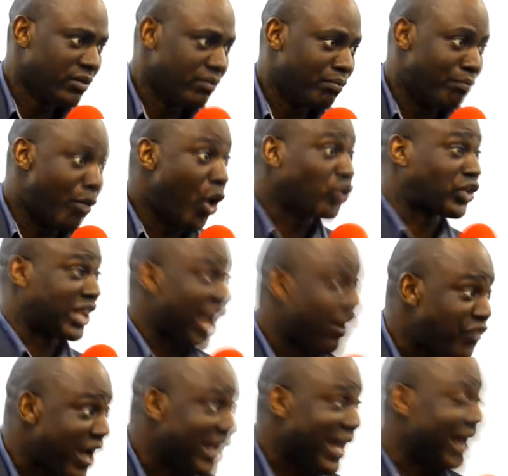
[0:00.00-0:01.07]
Mon
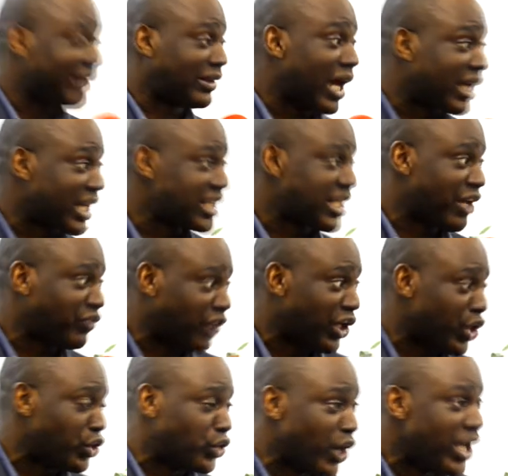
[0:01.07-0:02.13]
travail, étant que serviteur de
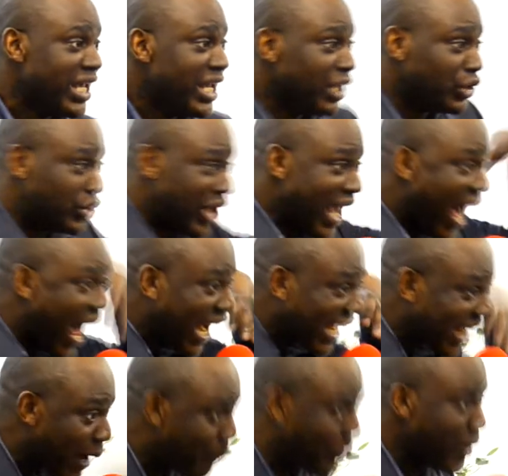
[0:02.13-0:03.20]
Dieu, Dieu a
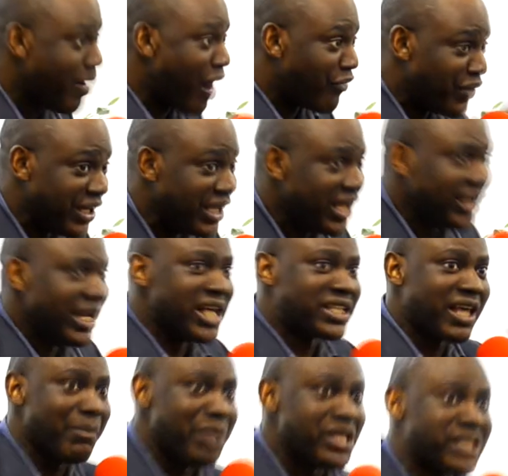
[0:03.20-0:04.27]
rempli ma vie de
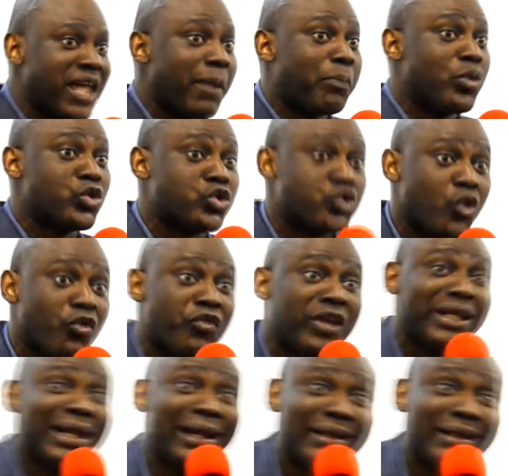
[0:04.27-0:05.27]
ces mystères pour sauver des